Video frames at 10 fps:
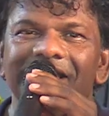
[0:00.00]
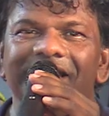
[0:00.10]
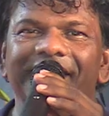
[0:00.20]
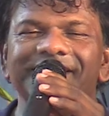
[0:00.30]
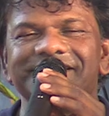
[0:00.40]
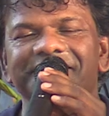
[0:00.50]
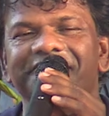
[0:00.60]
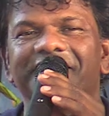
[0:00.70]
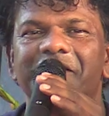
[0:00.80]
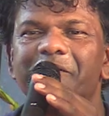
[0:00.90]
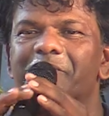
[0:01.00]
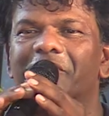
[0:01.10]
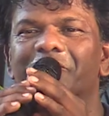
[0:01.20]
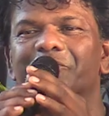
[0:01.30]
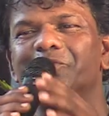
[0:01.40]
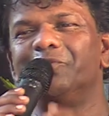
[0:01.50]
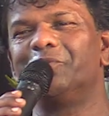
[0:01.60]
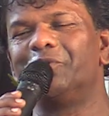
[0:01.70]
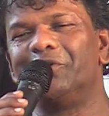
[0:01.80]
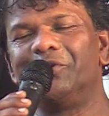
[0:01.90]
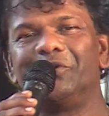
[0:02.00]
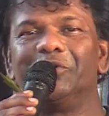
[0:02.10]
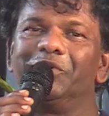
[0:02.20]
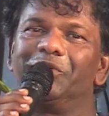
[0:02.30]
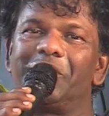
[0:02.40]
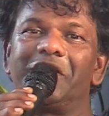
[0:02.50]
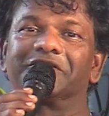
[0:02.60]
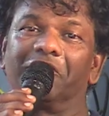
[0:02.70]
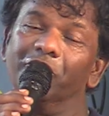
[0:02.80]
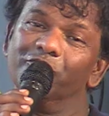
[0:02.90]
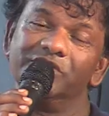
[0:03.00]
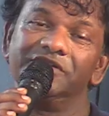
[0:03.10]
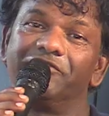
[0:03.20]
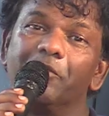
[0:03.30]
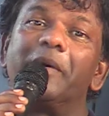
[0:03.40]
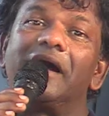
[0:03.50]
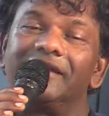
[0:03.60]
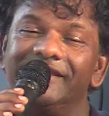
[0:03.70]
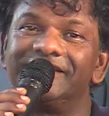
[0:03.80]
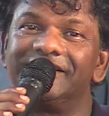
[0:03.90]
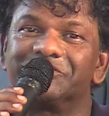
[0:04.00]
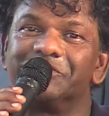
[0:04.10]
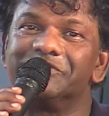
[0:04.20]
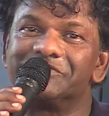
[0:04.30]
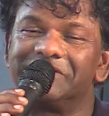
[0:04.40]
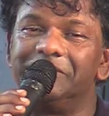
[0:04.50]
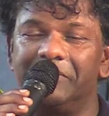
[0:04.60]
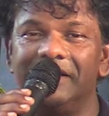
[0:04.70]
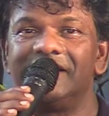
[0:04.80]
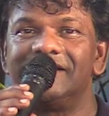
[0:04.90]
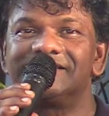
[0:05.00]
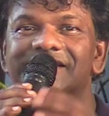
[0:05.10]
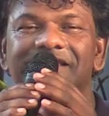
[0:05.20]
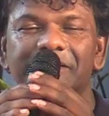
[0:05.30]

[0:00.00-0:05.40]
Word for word: Hein, c'est vraiment euh, un temps où il faut parler des choses qui plaisent et qui